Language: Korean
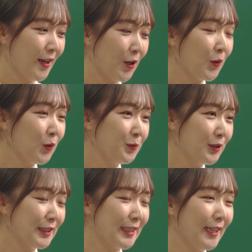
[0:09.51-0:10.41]
영어
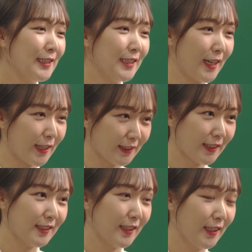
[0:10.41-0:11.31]
공부를 제일 잘하는
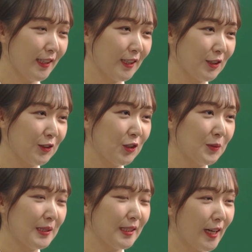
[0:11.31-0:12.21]
학생이
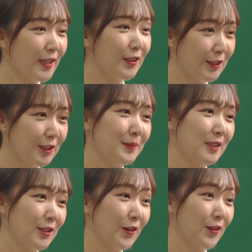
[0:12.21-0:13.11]
수업을 제일
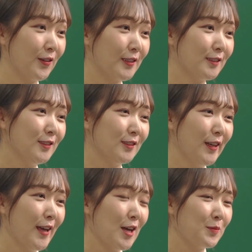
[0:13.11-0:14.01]
열심히 들어요. 그리고
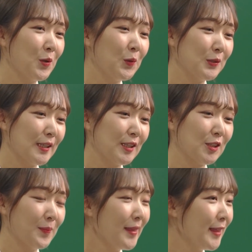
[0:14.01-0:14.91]

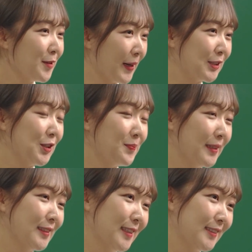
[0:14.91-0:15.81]
모의고사에서 맨날 100점
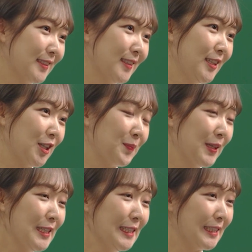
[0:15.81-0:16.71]
맞는 학생이
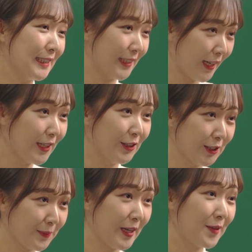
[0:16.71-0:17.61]
필기를 제일
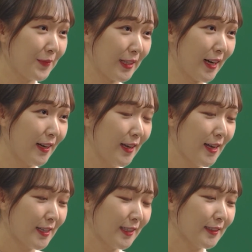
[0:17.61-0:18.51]
열심히 합니다.
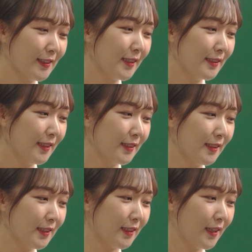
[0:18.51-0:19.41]
그러니까 그
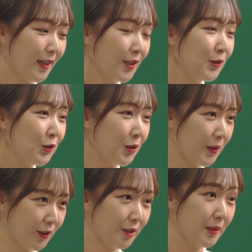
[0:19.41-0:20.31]
학생들은 학교
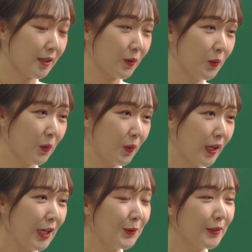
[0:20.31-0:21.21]
수업 열심히 듣고
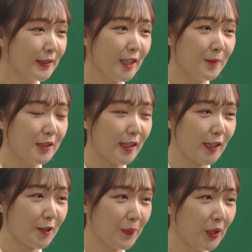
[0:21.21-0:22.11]
학교 끝나면
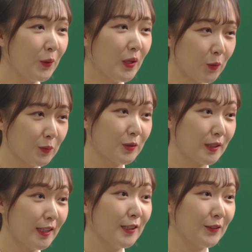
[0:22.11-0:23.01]
자기가 필요한
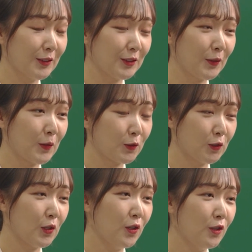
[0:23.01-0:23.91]
공부를 하는 거죠.
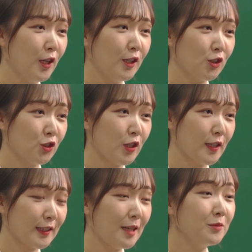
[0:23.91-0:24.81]
국어,
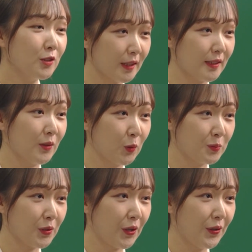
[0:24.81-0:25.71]
수학, 탐구 같은
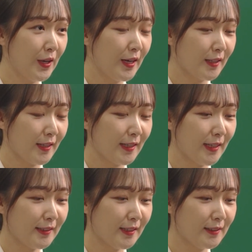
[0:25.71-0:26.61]
공부요. 그러니까
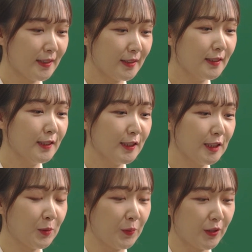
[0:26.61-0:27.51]
이 학생들의
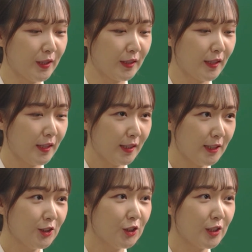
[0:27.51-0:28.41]
특징을 보면은
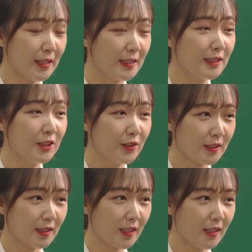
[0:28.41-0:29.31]
일주일에
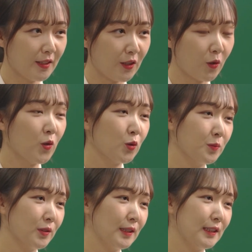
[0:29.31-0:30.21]
일정 시간 영어
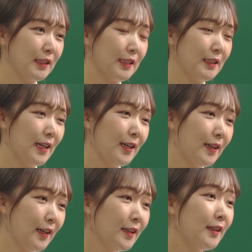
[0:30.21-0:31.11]
공부의 시간을
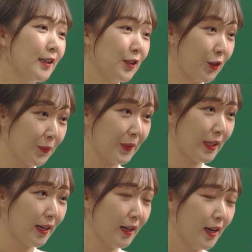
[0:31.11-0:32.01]
할애한다는
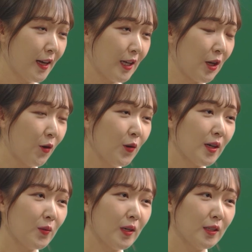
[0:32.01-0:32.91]
겁니다. 이
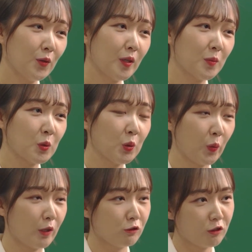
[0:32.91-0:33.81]
영어라고 하는
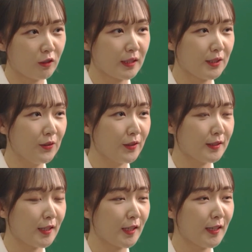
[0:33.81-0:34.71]
과목은
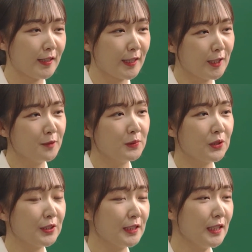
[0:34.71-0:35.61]
외국어라서 자기가
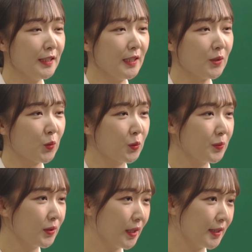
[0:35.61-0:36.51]
일부러 시간 내서
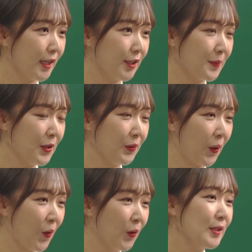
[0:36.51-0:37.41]
공부하지
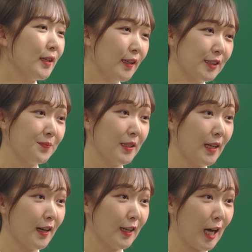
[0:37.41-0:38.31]
않으면
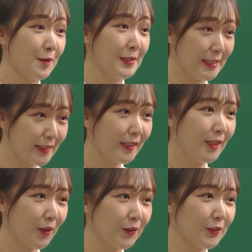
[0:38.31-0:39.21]
어색해집니다. 감을
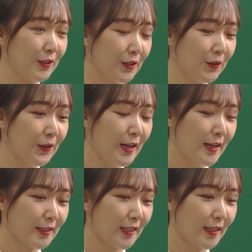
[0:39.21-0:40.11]
잃게 되거든요.
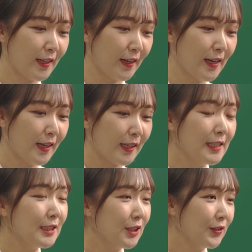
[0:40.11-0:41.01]
그러니까
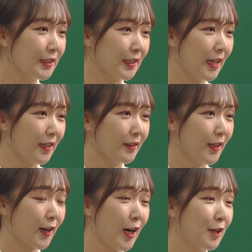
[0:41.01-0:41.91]
일정 시간
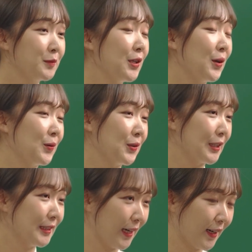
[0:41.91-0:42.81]
내가 아무리
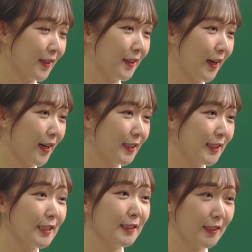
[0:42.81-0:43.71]
영어를 잘한다,
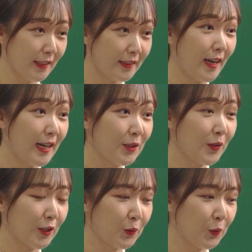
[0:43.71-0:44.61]
자신이 있다
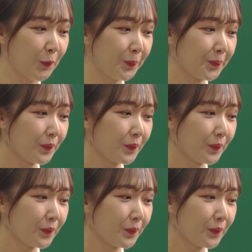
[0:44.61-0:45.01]
하더라도